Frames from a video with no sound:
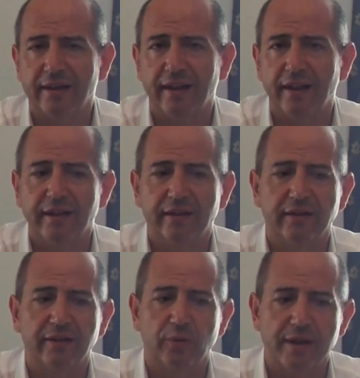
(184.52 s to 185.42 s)
che
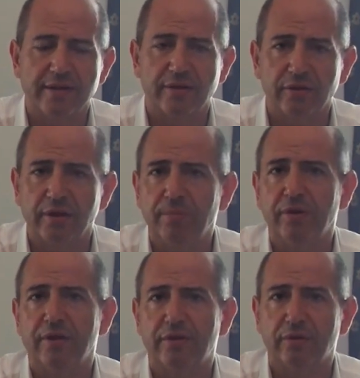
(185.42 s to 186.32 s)
questo tipo
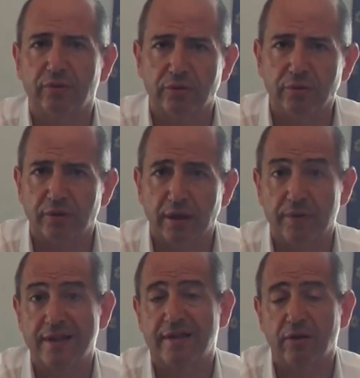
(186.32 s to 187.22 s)
di strutture,
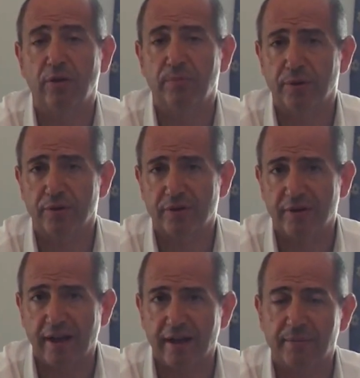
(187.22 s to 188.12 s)
queste
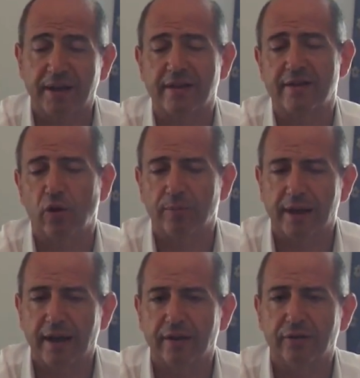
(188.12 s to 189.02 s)
compostiere, perché stiamo
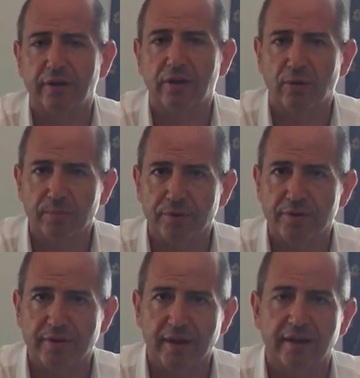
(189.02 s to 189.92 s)
parlando di
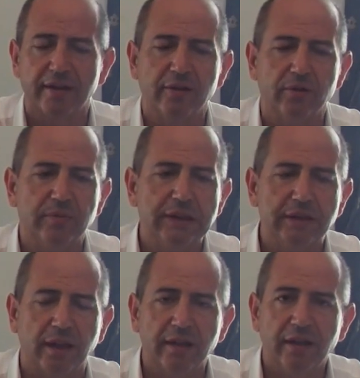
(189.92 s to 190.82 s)
compostiere di
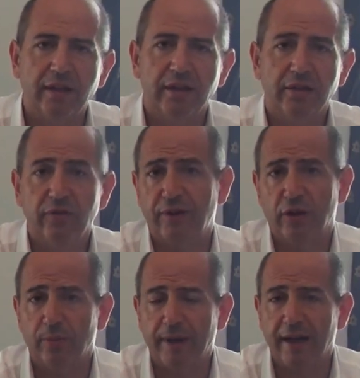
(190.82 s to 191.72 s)
comunità, non
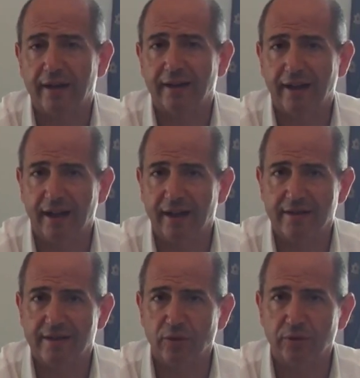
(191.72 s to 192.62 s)
fanno male alla
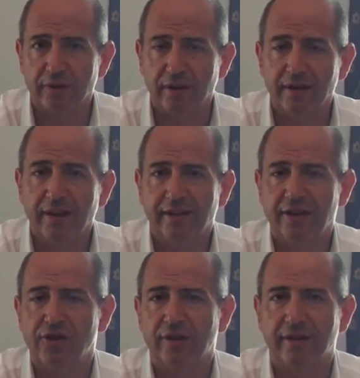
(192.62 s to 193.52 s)
salute
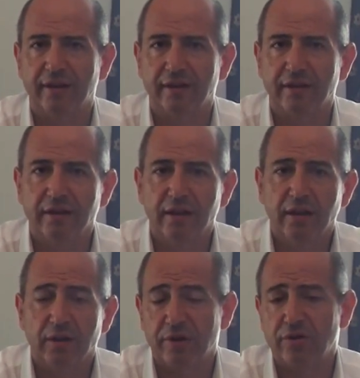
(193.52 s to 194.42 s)
dei cittadini.
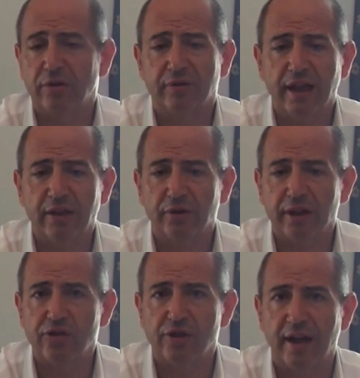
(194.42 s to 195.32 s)
Questo è un dato
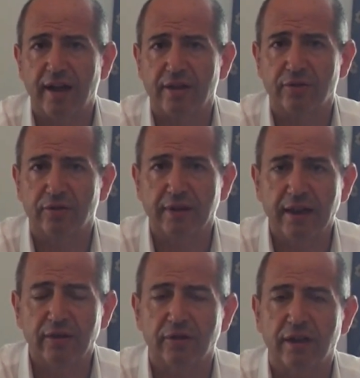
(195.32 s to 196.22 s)
che è già
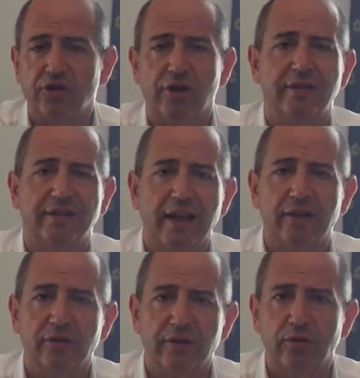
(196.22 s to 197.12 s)
assodato,
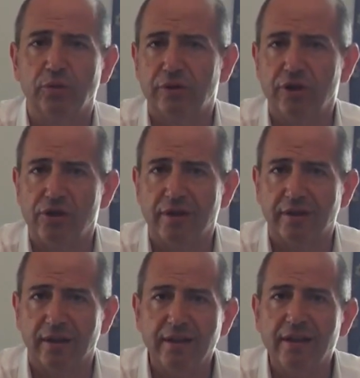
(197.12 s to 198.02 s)
accettato da tutti i
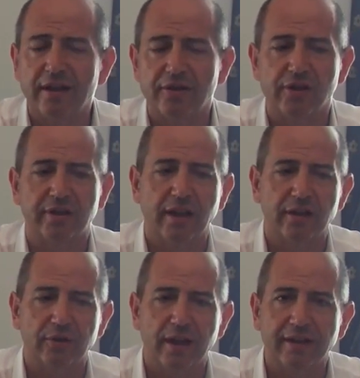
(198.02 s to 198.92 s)
cittadini,
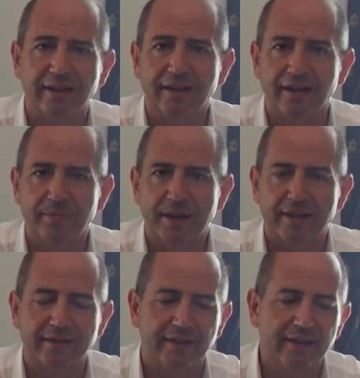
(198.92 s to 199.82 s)
accettato anche dalla
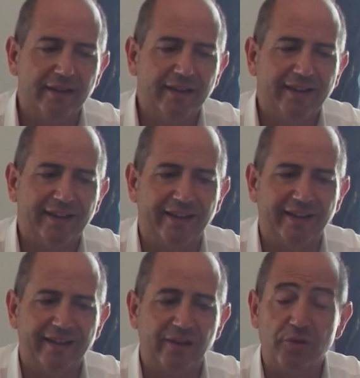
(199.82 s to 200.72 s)
parte
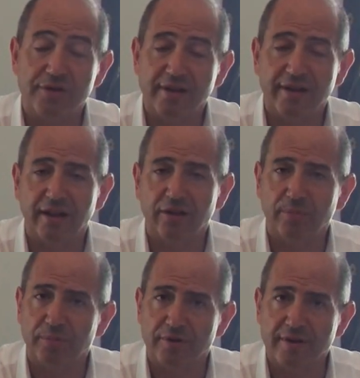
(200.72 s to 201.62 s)
eh, dei consiglieri di
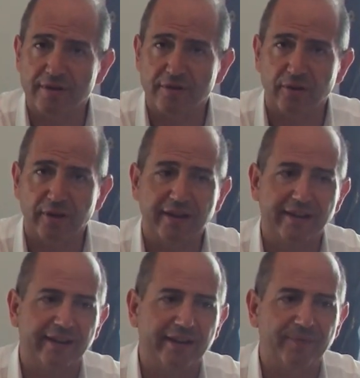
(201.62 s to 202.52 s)
opposizione
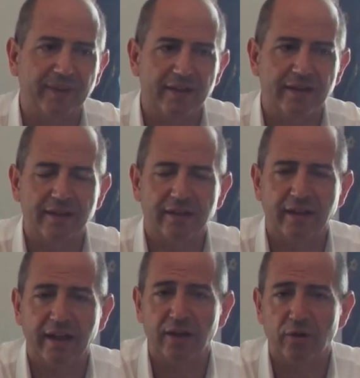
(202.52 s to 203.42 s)
che eh,
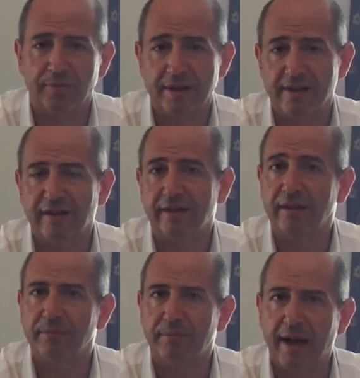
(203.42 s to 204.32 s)
erano presenti
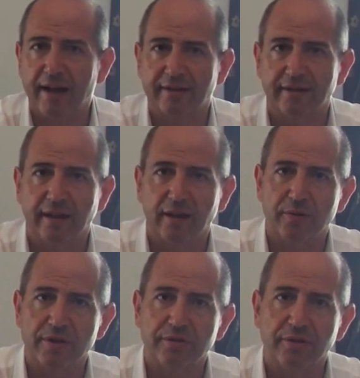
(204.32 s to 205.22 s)
in parte a
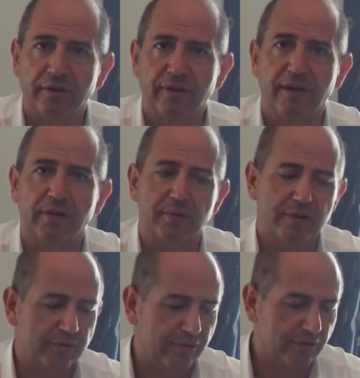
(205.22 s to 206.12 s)
questo, a
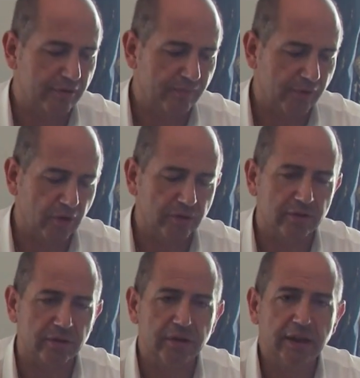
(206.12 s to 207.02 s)
questo
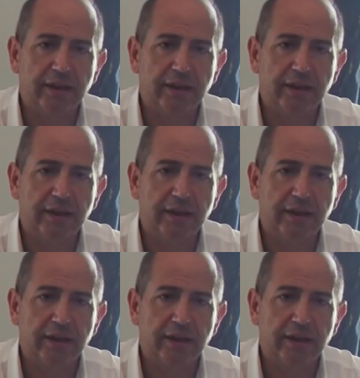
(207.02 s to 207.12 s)
confronto